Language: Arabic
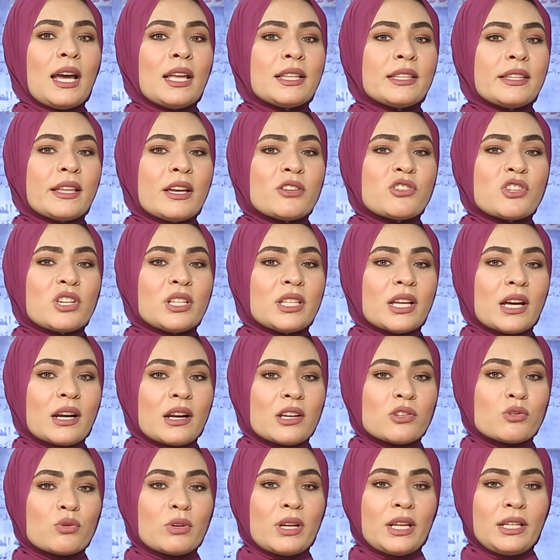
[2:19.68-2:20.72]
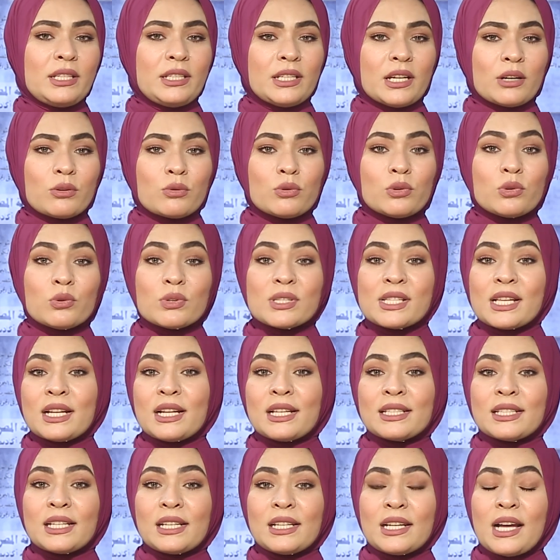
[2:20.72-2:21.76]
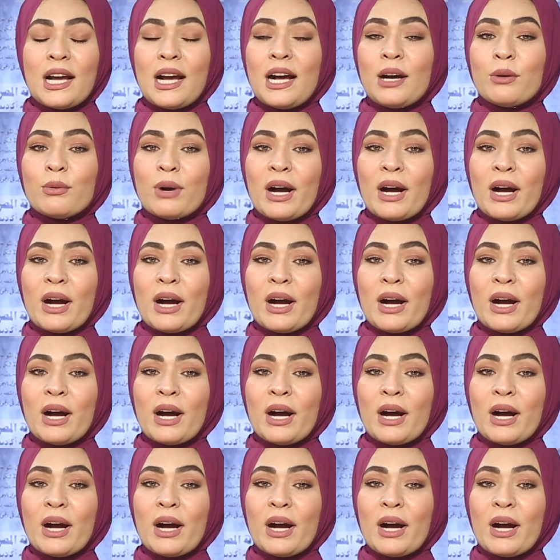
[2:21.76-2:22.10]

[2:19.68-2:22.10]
أن تجد رجلا يكون سندا لها